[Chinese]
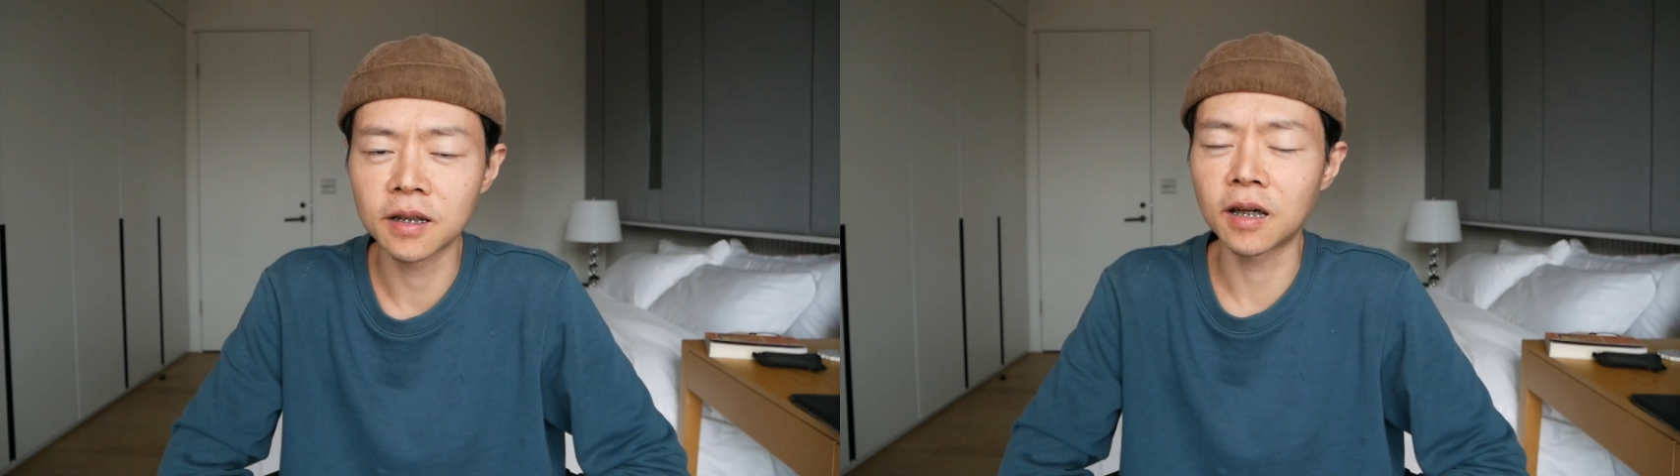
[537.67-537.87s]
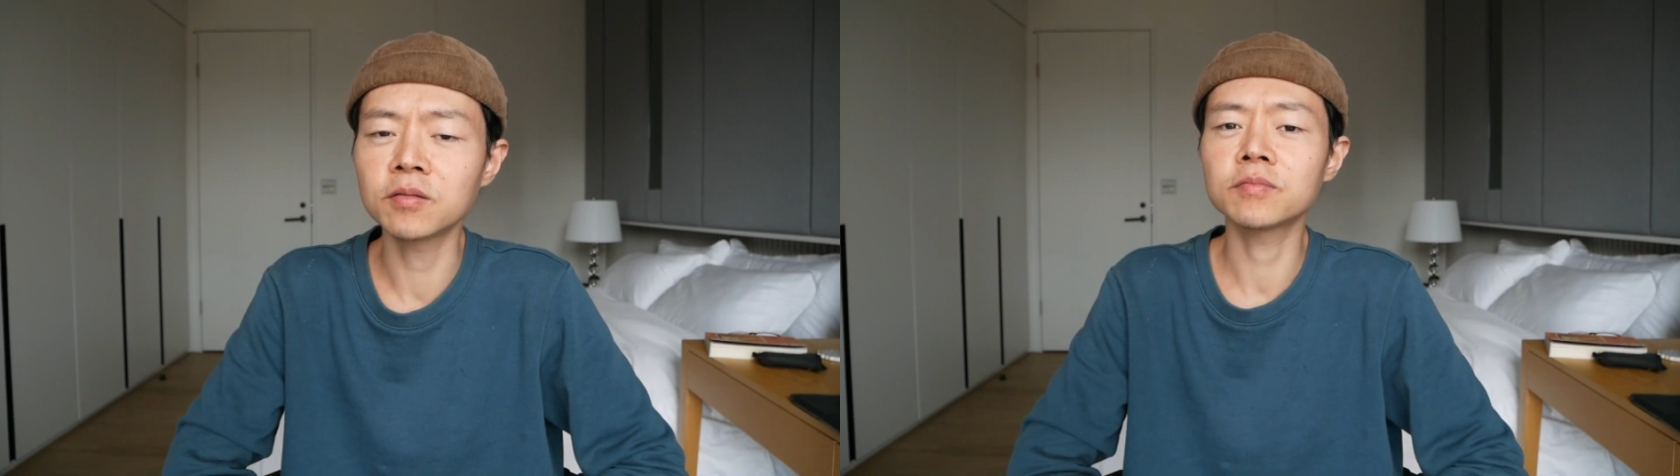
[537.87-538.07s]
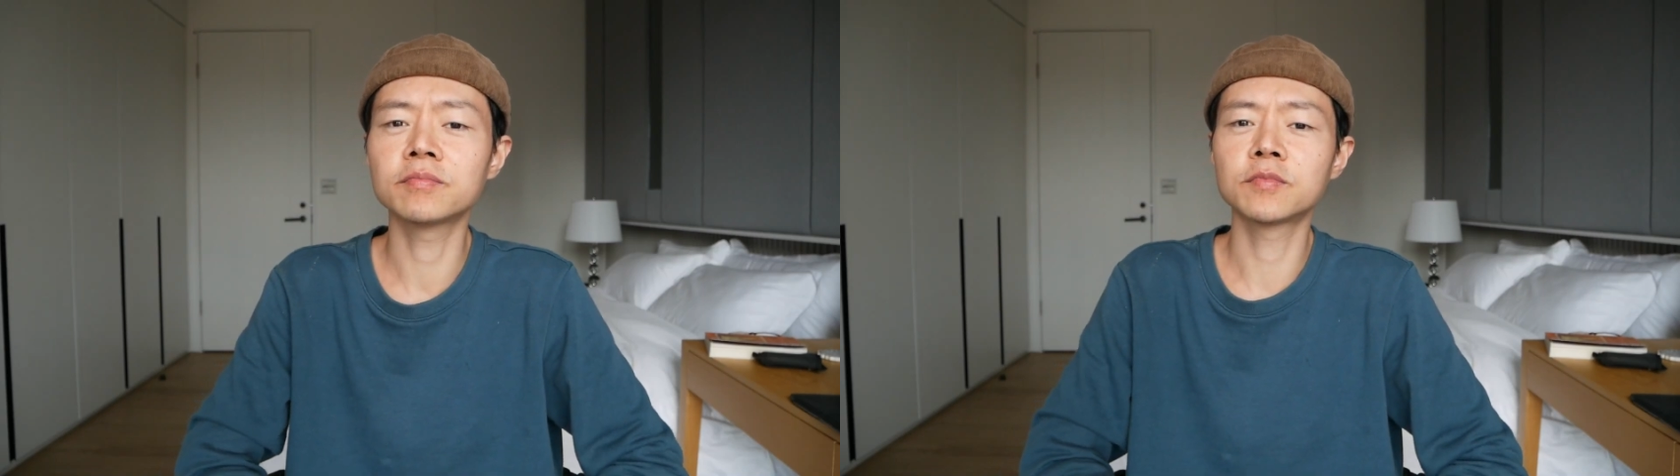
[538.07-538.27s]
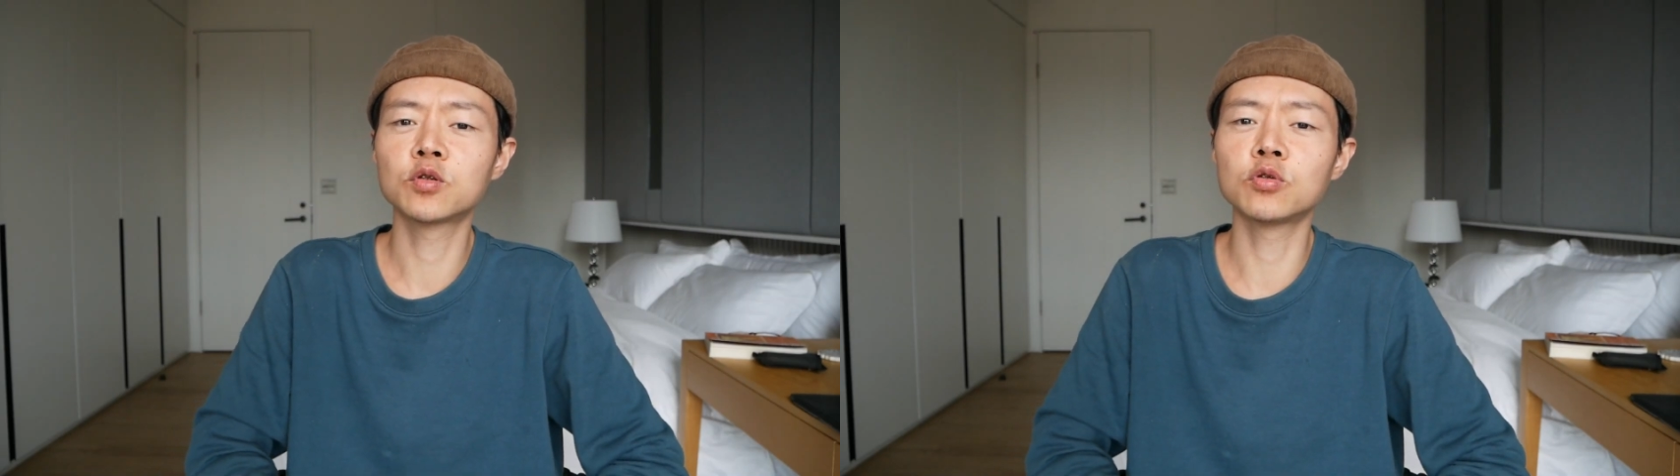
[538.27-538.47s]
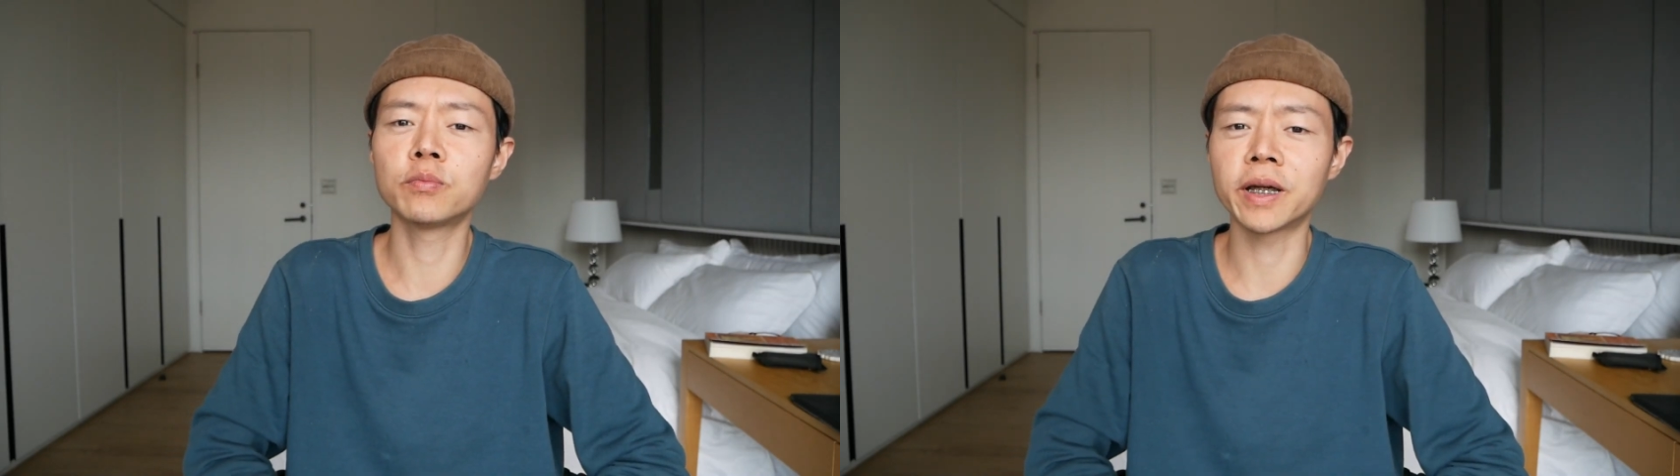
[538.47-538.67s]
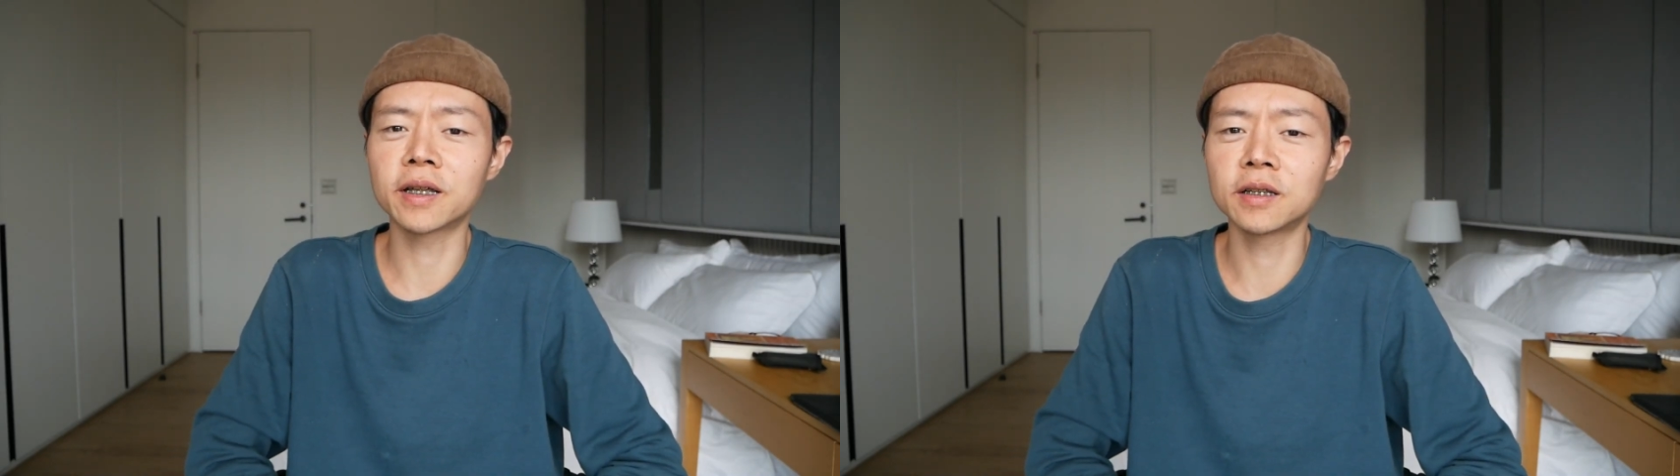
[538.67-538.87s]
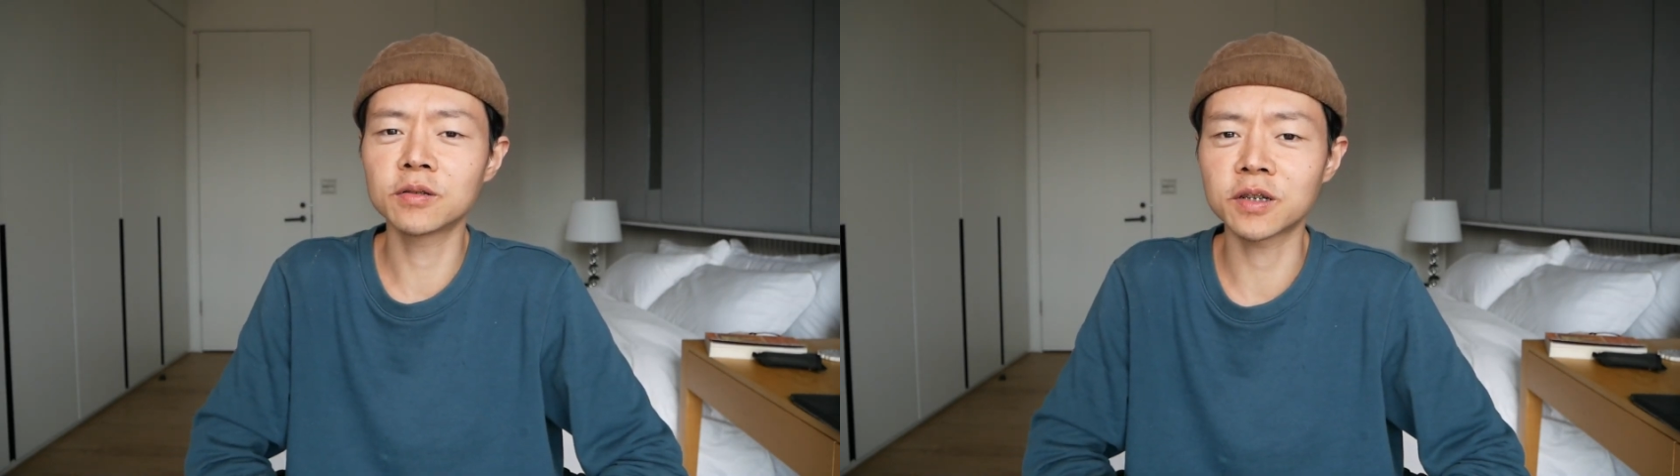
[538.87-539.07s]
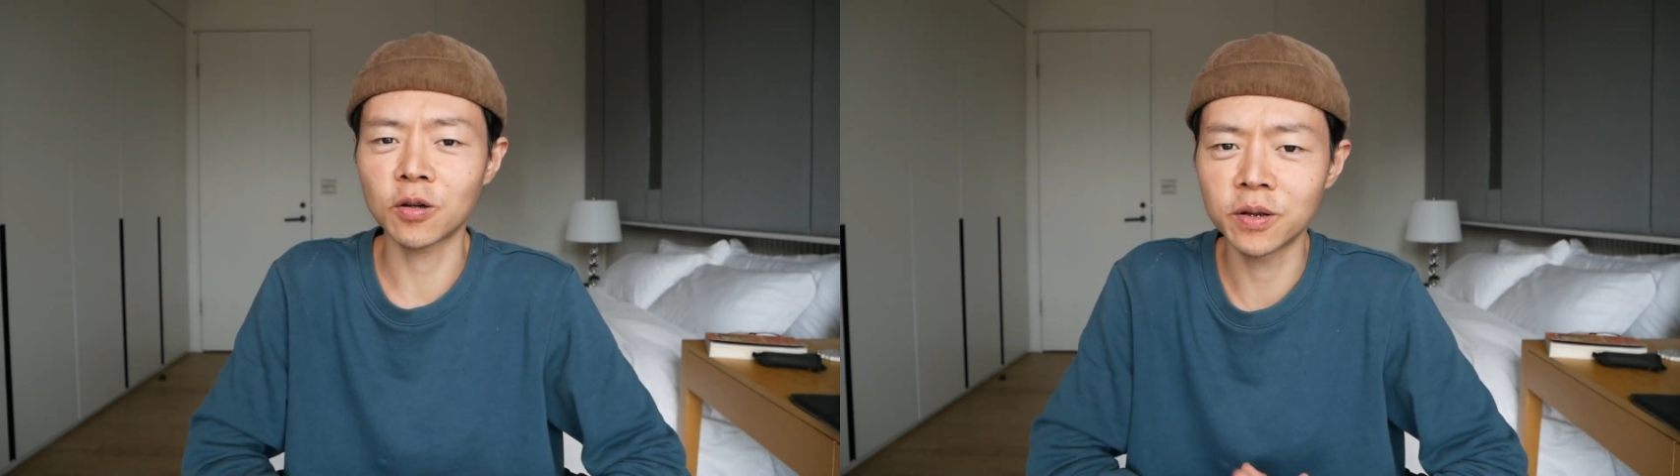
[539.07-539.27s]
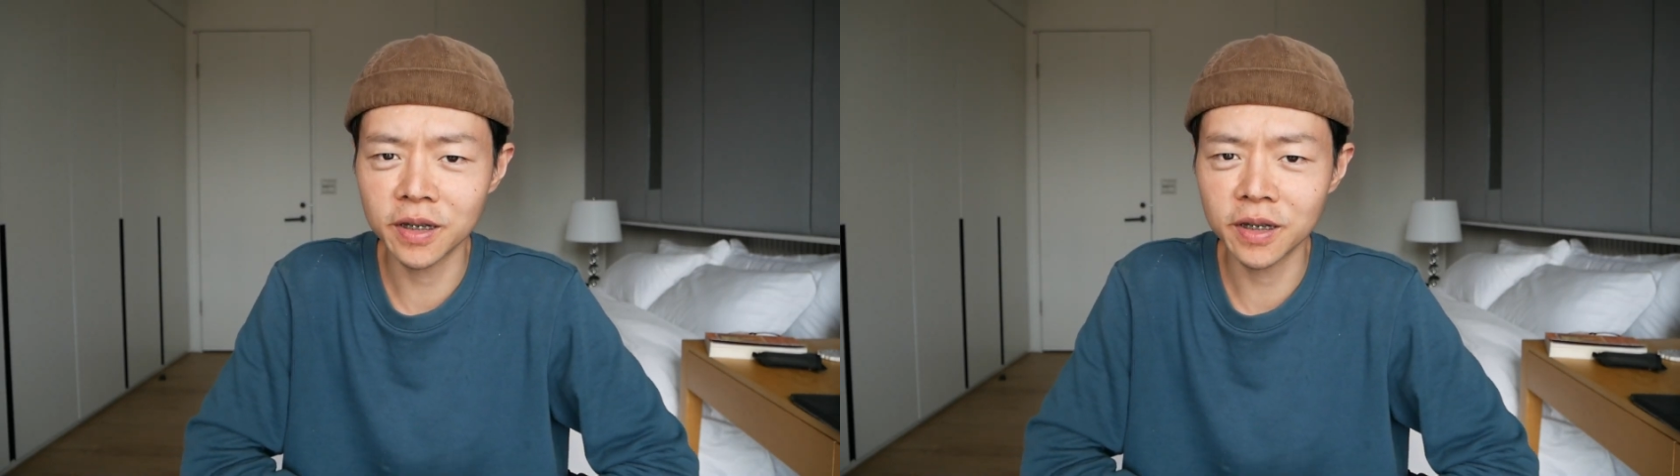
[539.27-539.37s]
好，祝每个人都找回